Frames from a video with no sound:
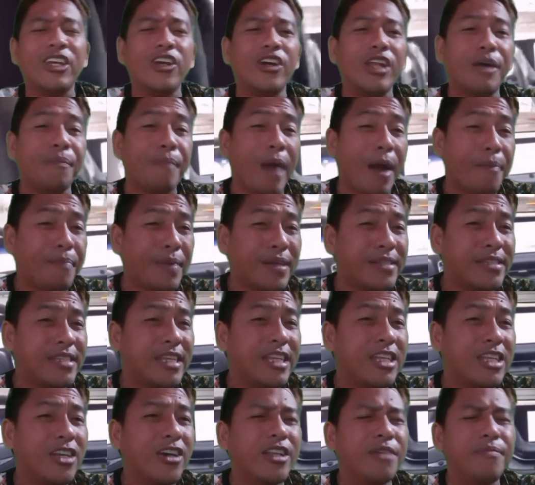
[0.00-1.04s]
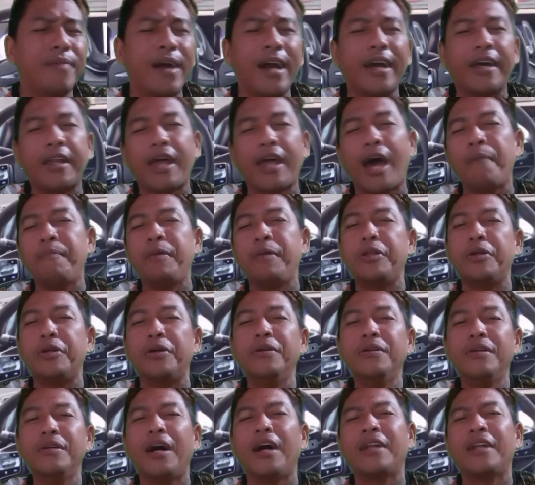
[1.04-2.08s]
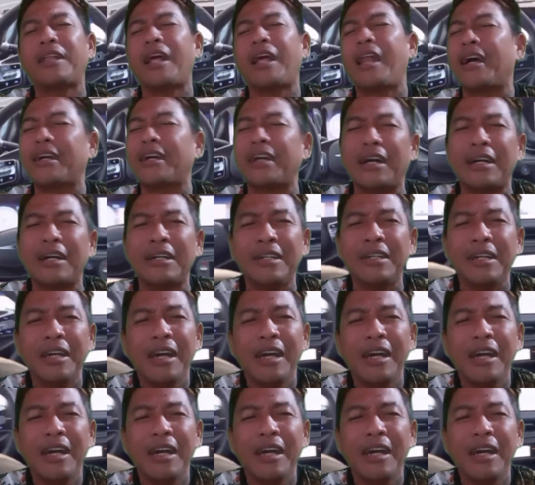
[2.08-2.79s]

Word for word: nyo, napapansin nyo, di ba? Grabe no? Uh, talagang